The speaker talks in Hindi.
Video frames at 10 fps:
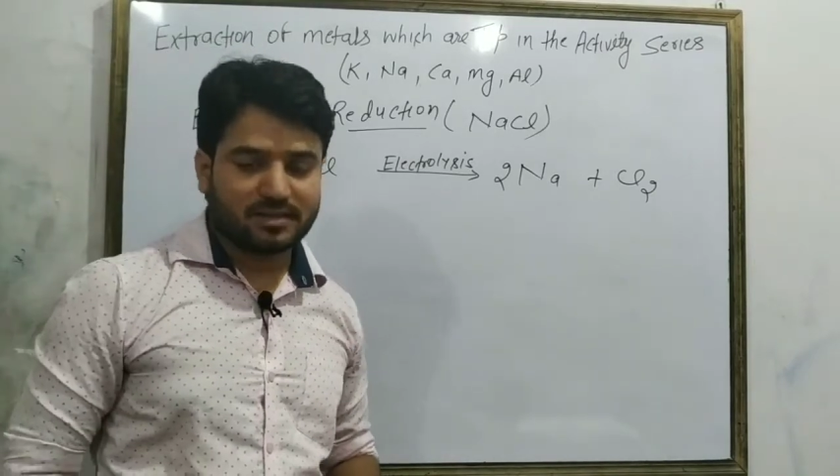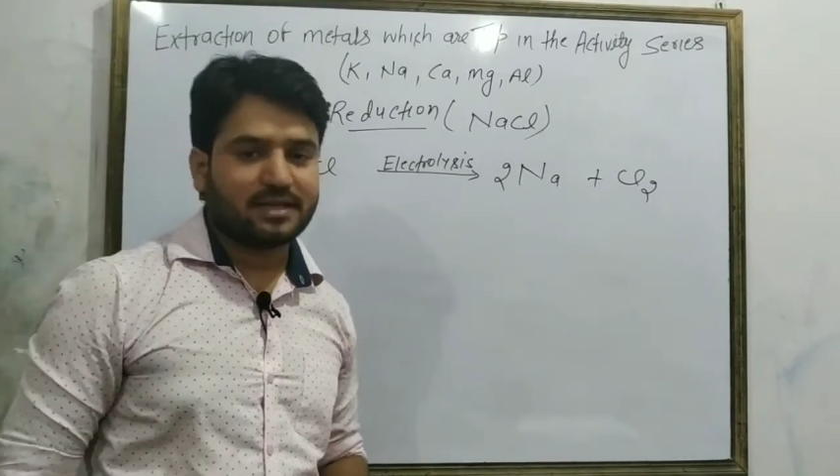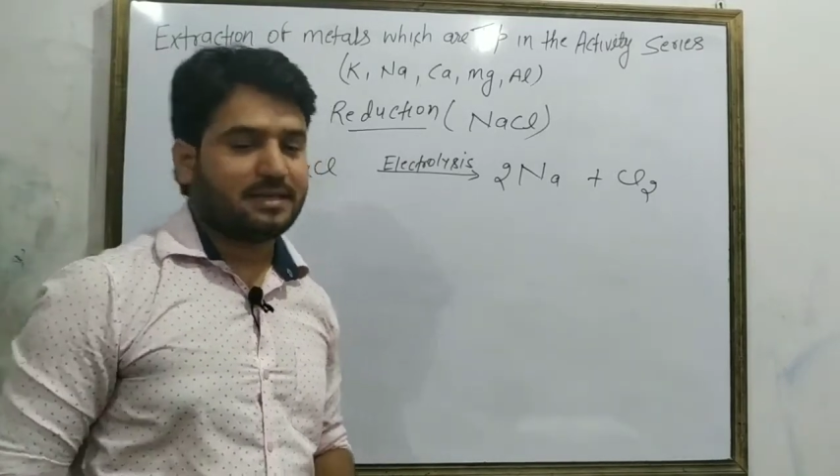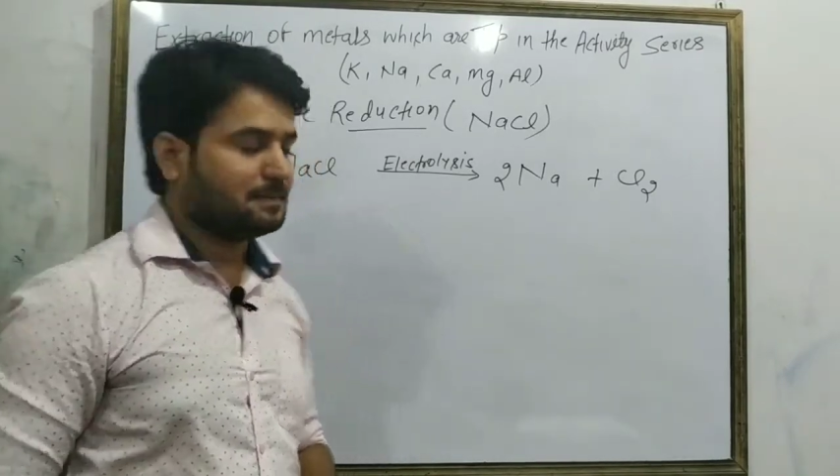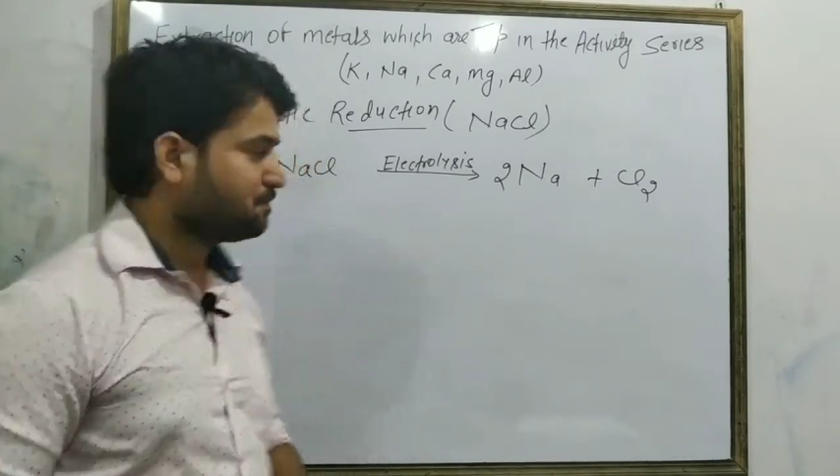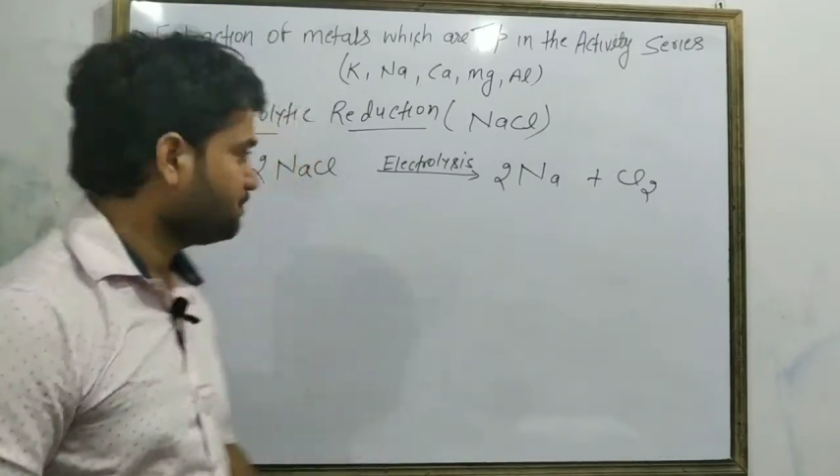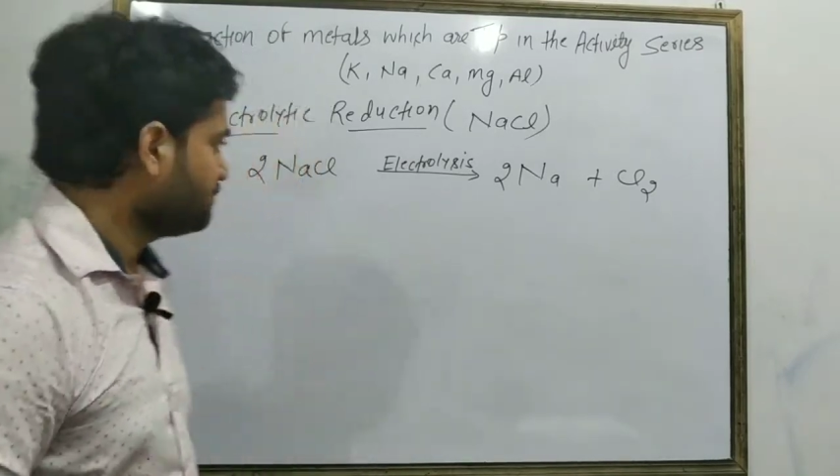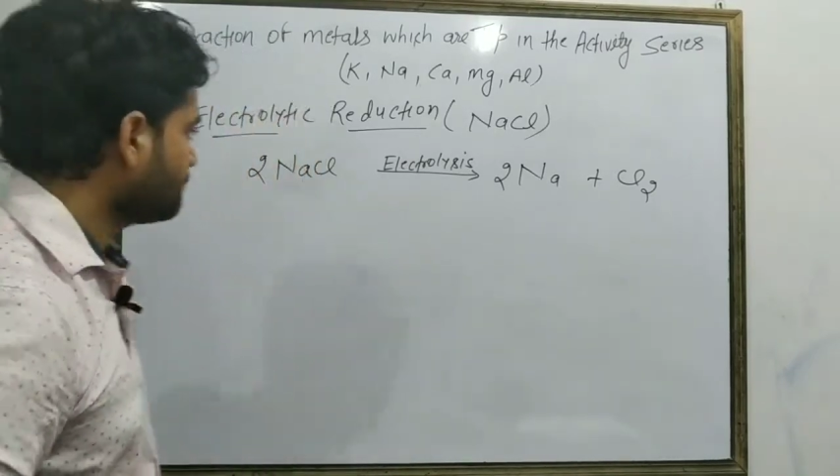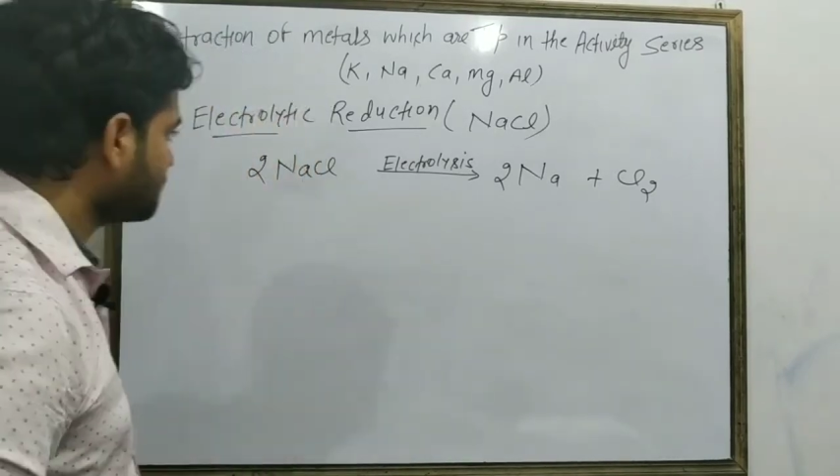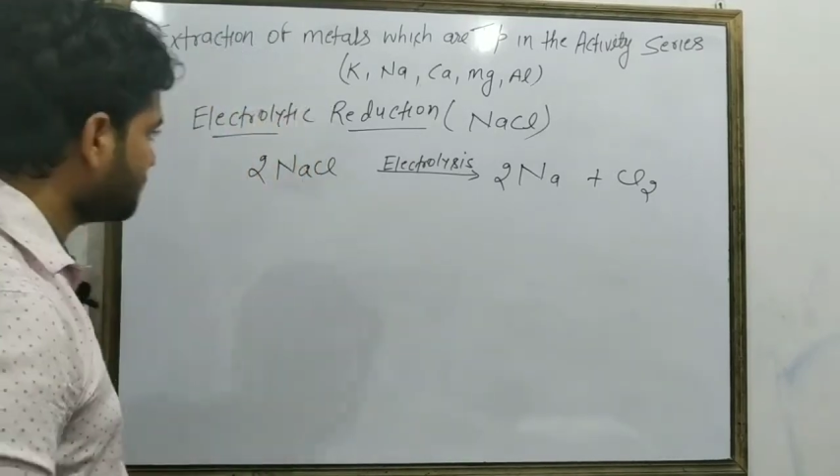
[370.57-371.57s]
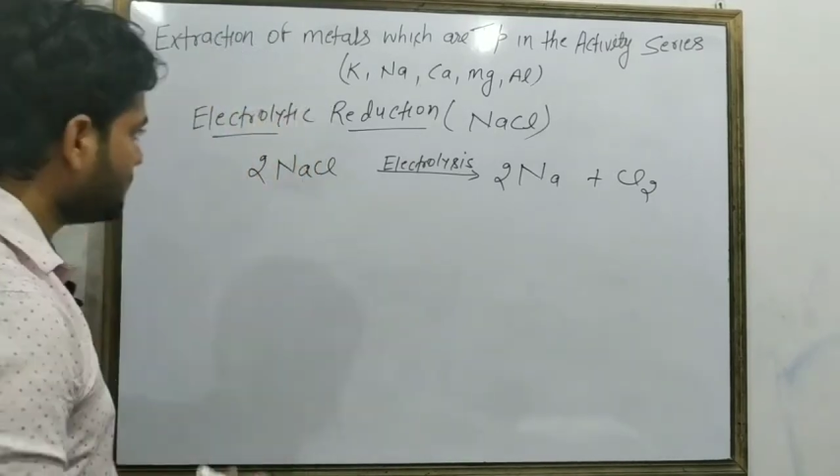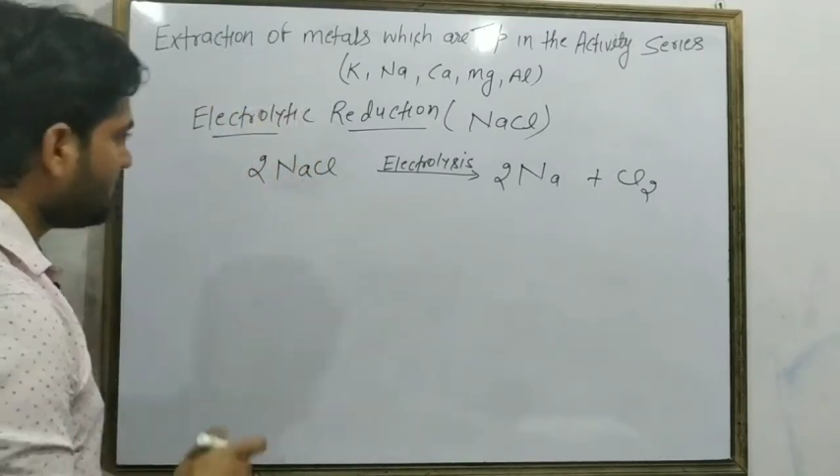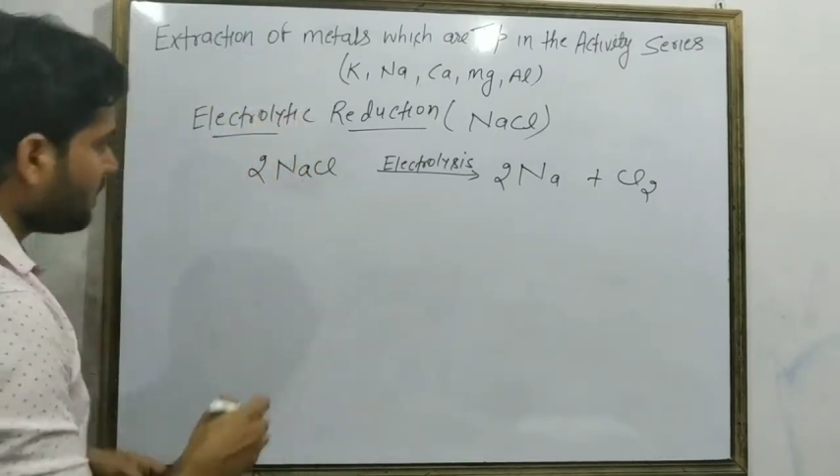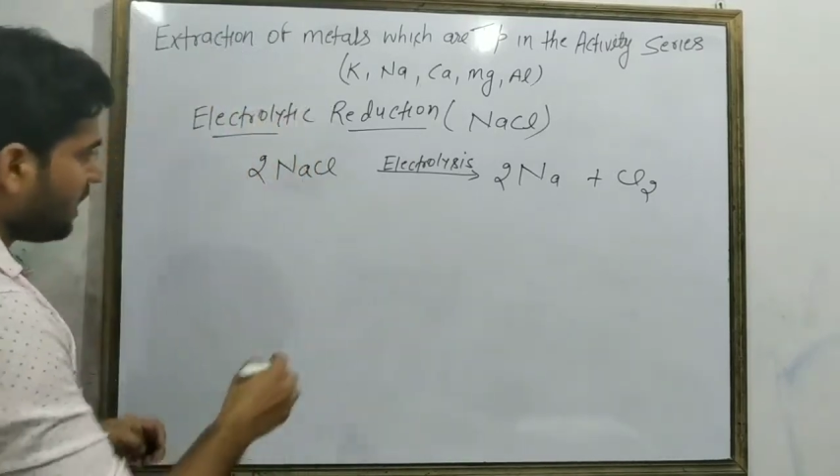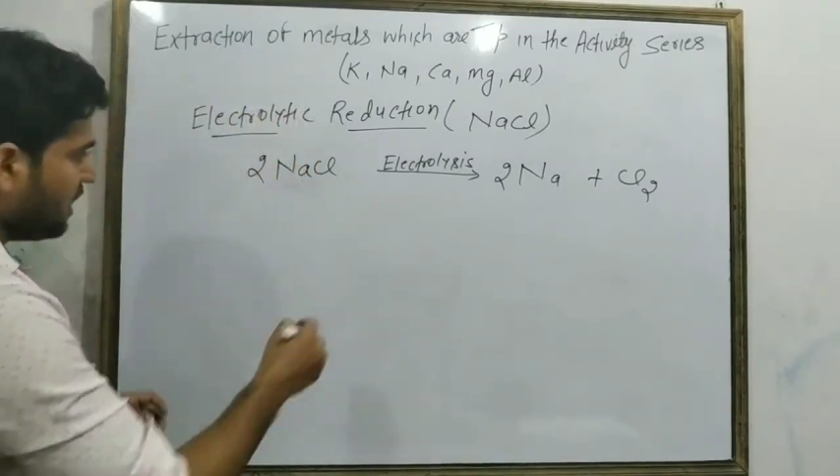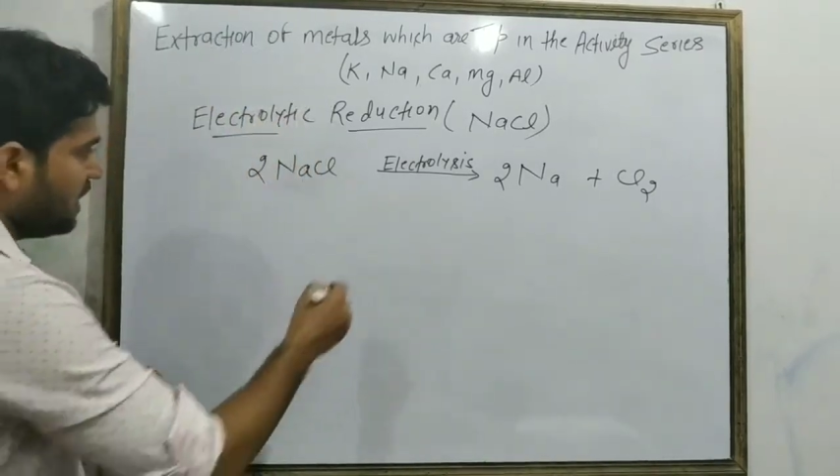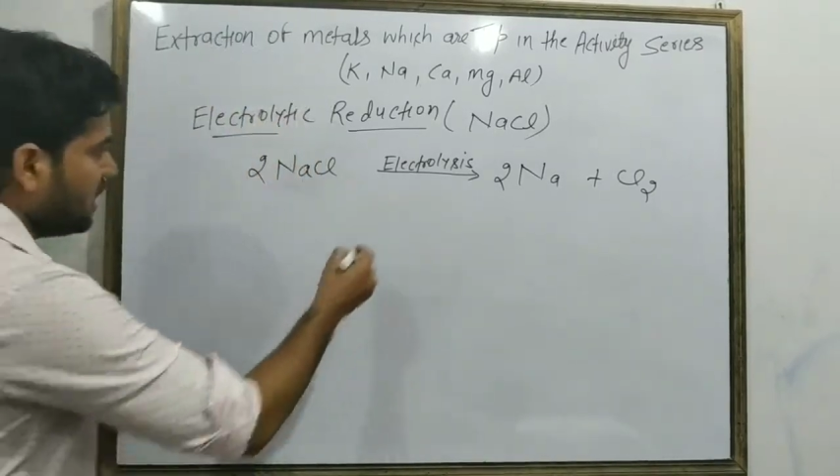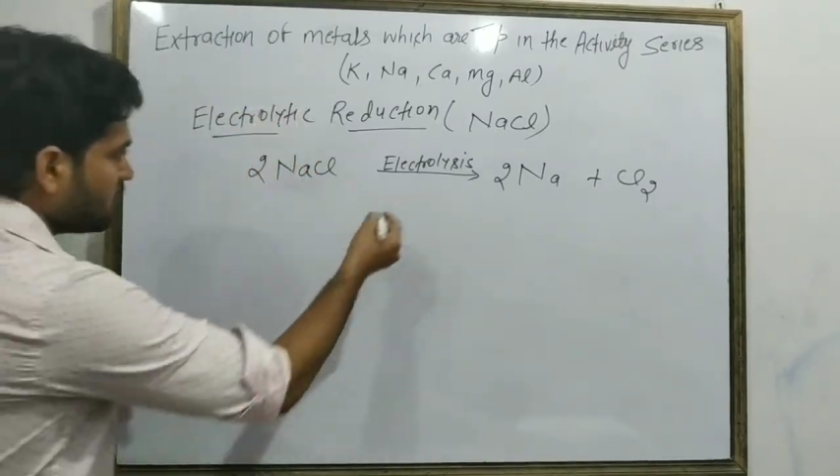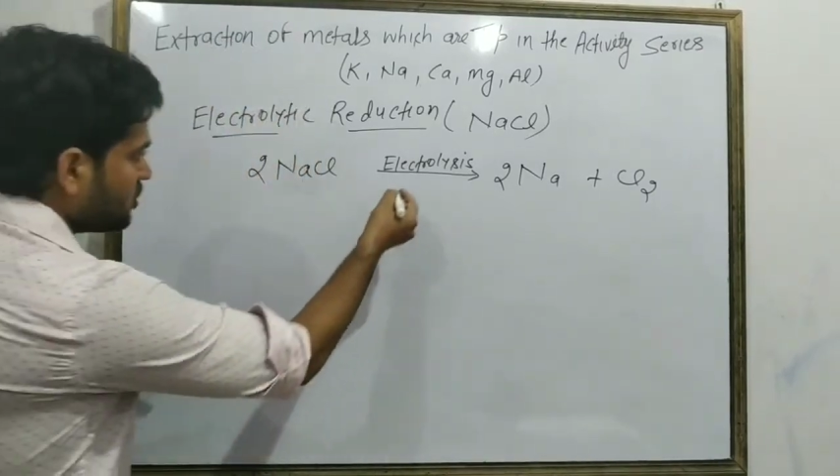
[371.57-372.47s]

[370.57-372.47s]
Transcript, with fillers: देखिए तो